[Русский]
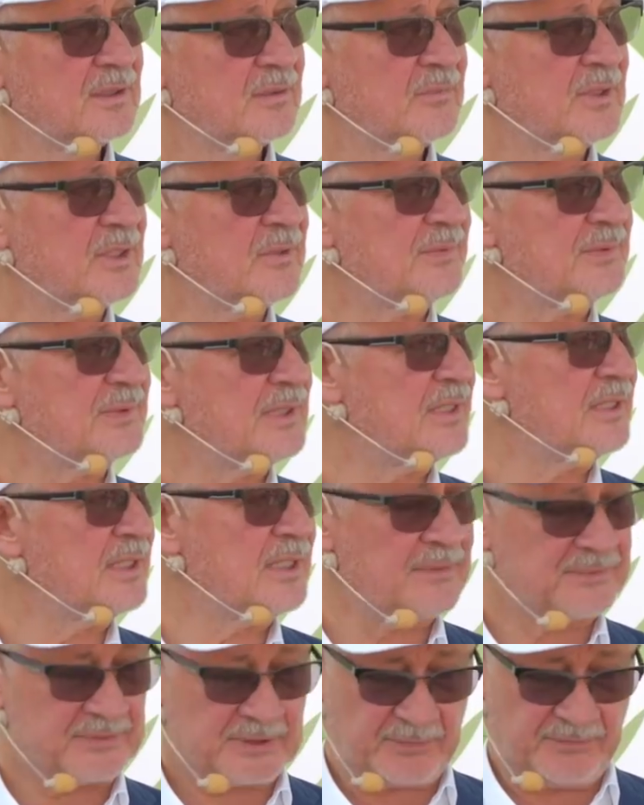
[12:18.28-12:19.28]
мы
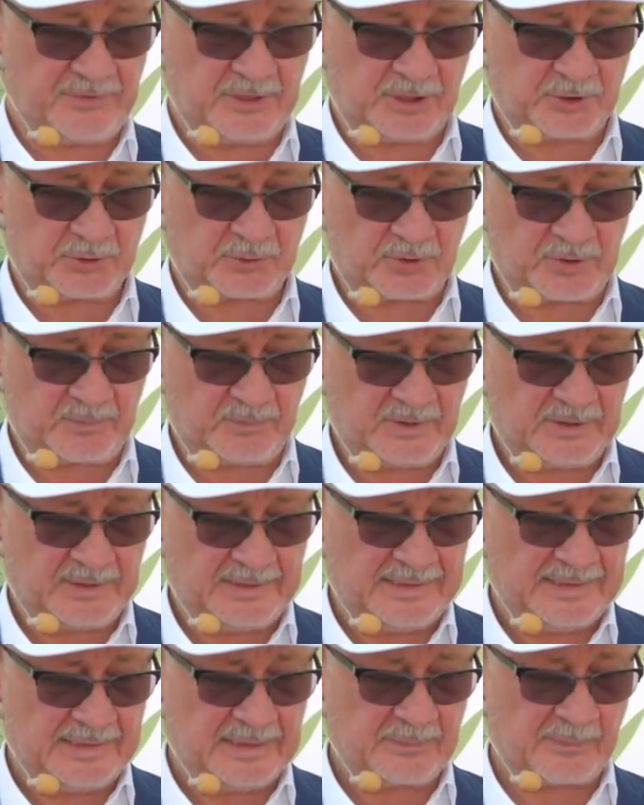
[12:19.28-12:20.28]
выселяемся венчуром,
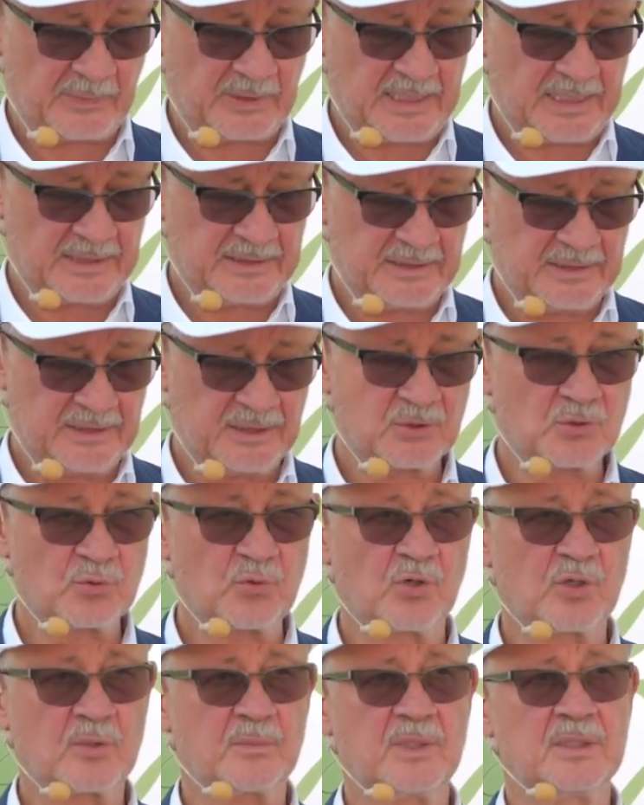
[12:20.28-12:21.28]
и планы не
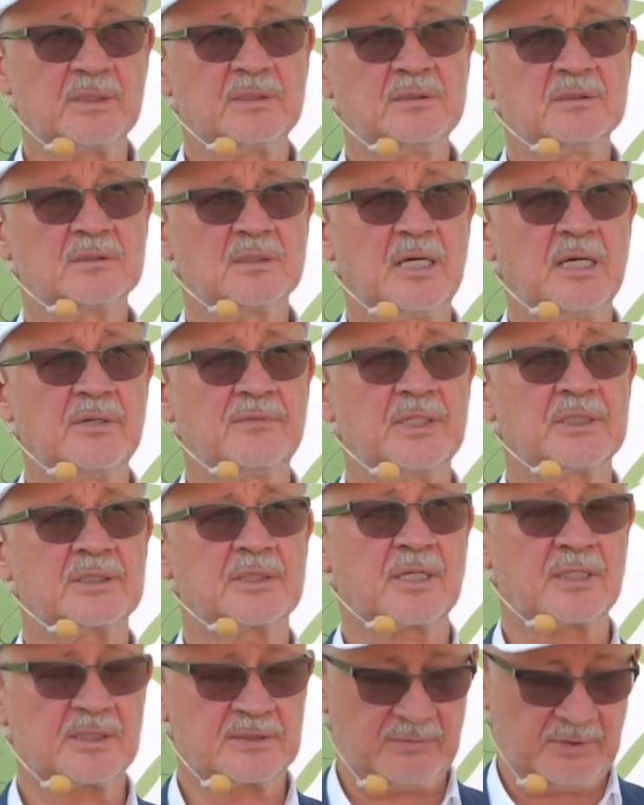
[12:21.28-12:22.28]
догма, а
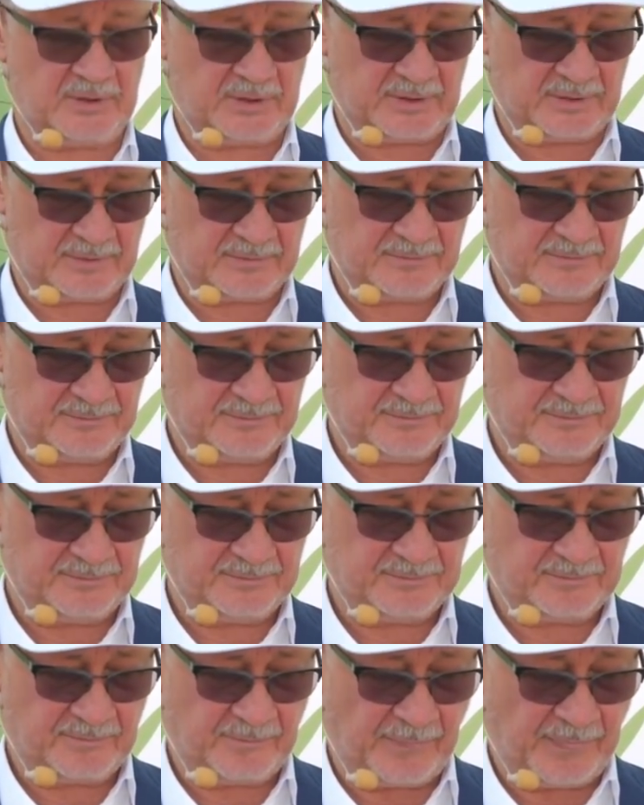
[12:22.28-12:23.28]
вектор развития.
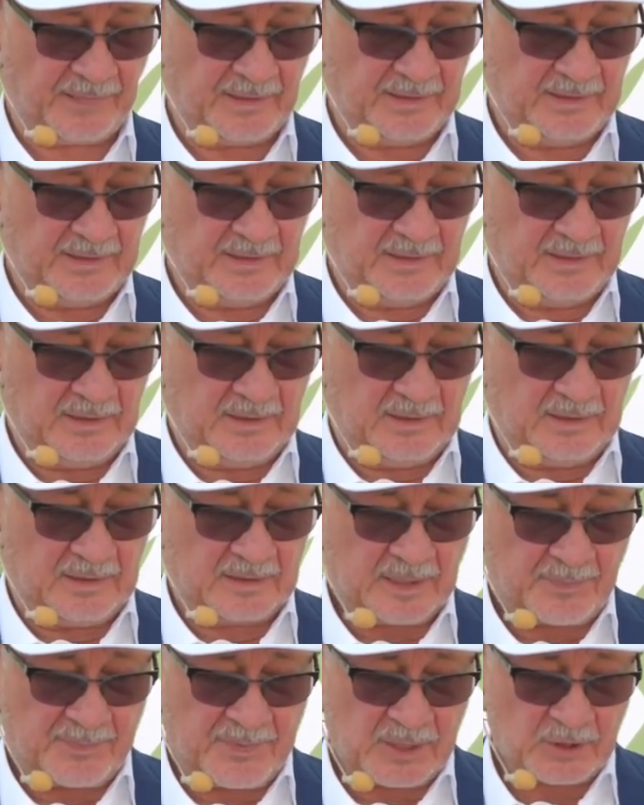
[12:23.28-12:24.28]

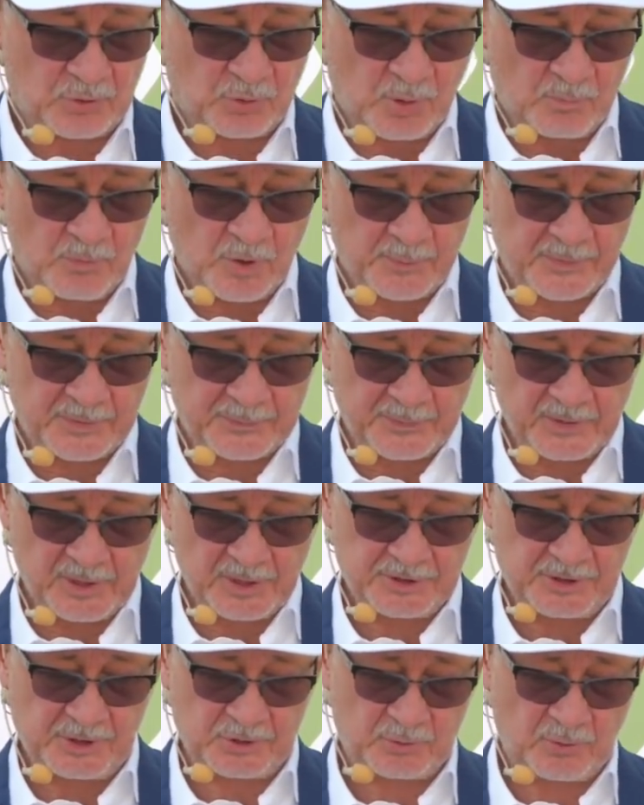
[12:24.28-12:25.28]
Например, кто мог
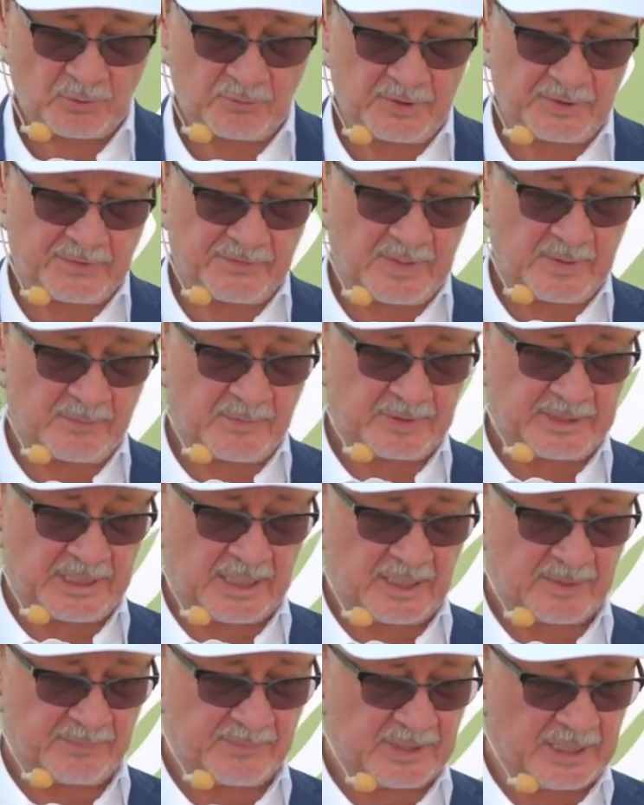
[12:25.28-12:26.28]
предположить, что в Литве
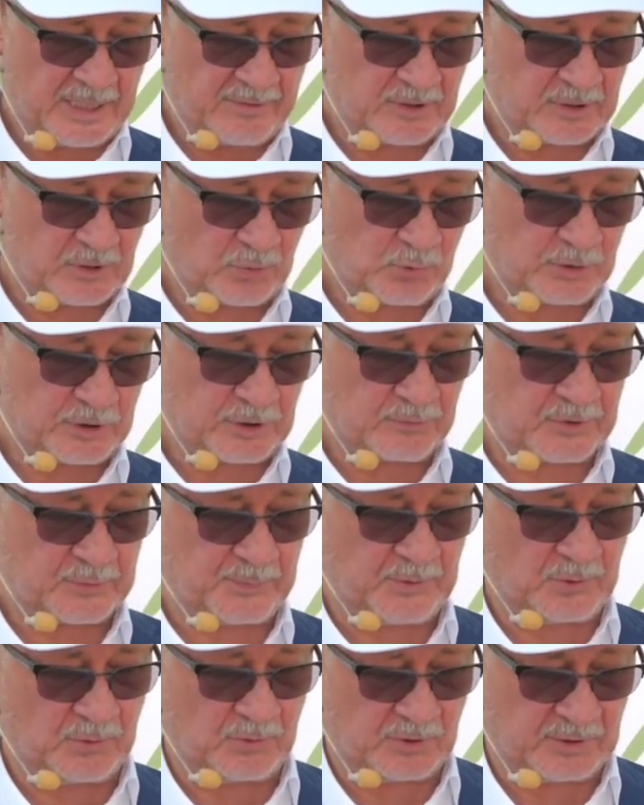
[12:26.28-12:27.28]
меня объявят русским
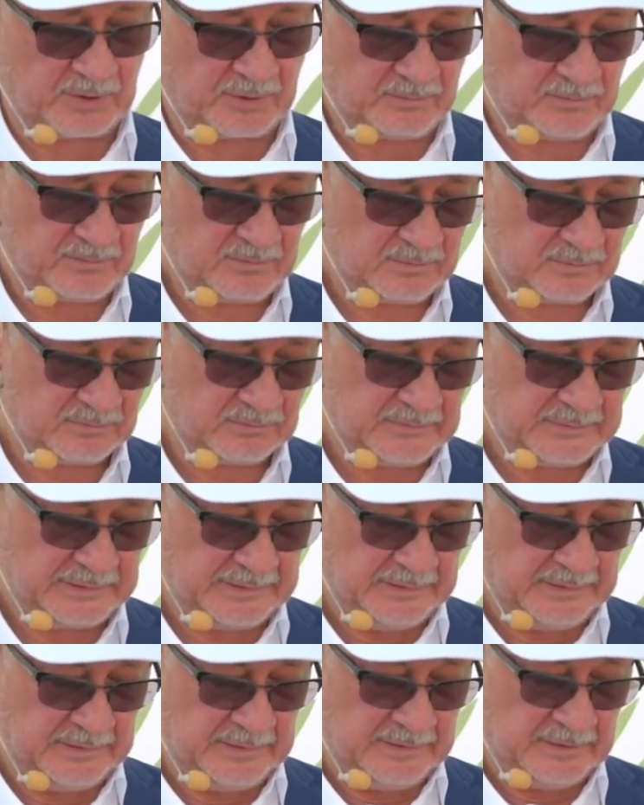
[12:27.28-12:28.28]
шпионом,
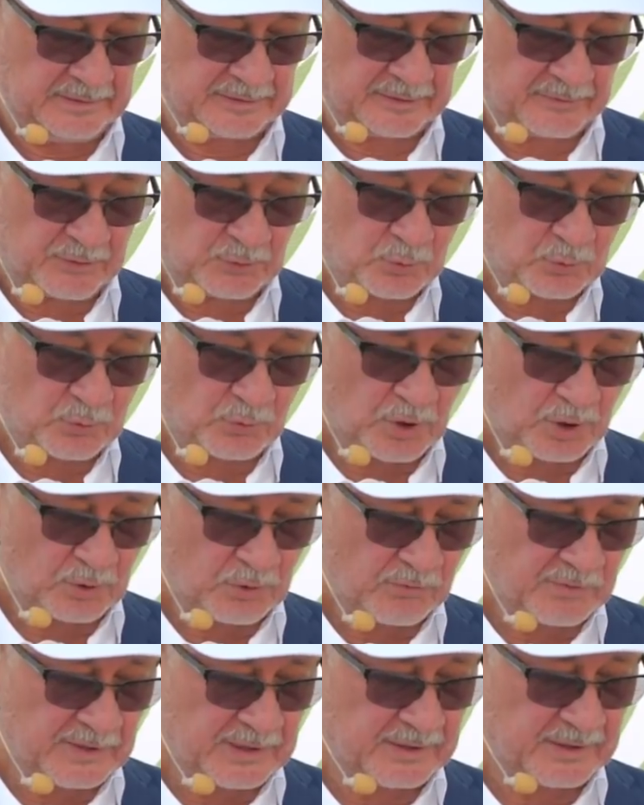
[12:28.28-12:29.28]
заведут
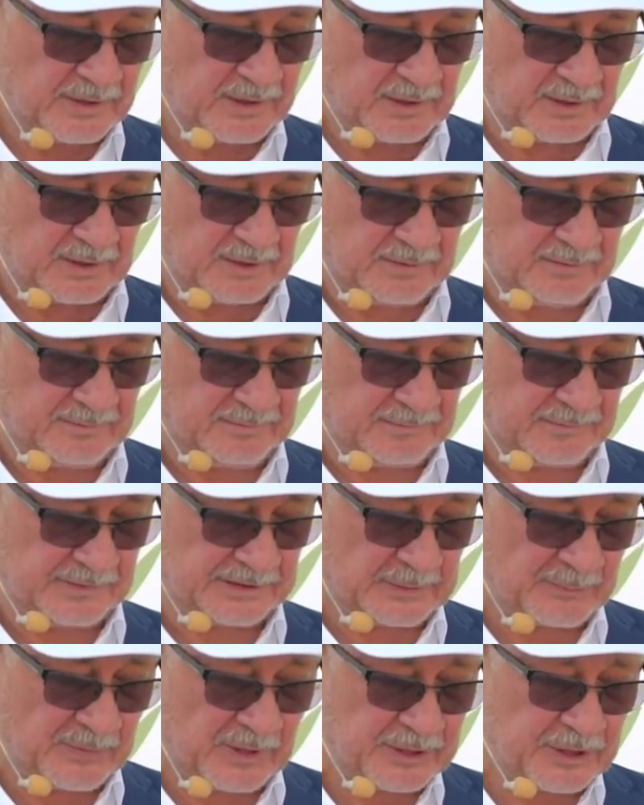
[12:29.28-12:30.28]
уголовное дело –
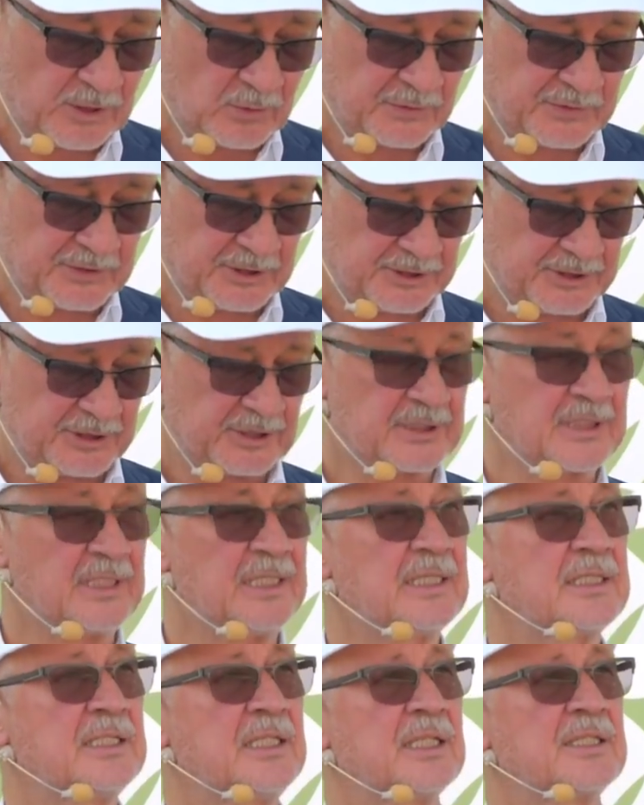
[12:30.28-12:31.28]
заблокируют все
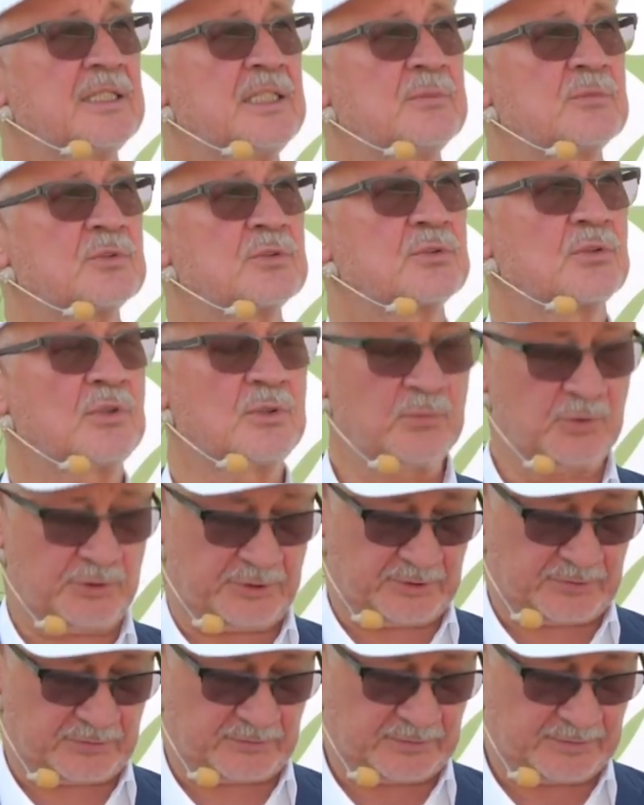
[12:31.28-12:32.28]
счета и отнимут все
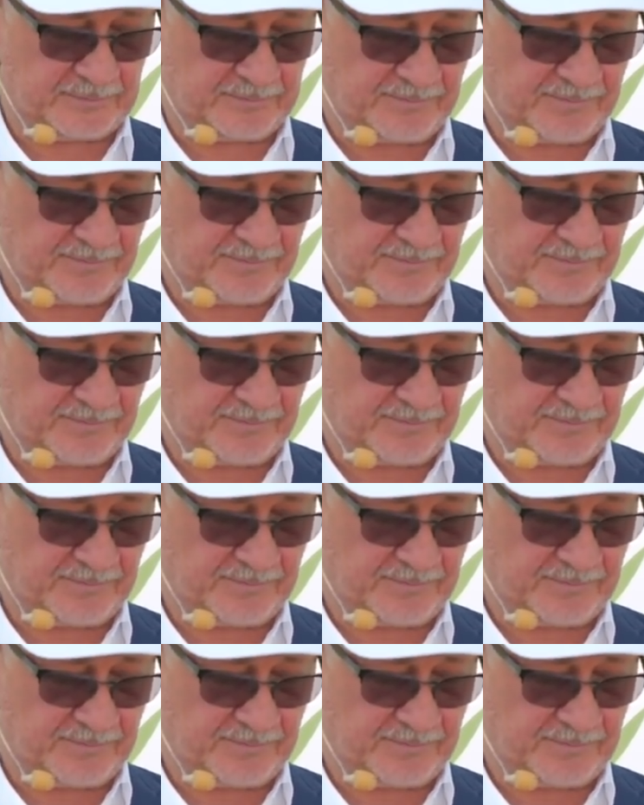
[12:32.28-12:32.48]
имущество.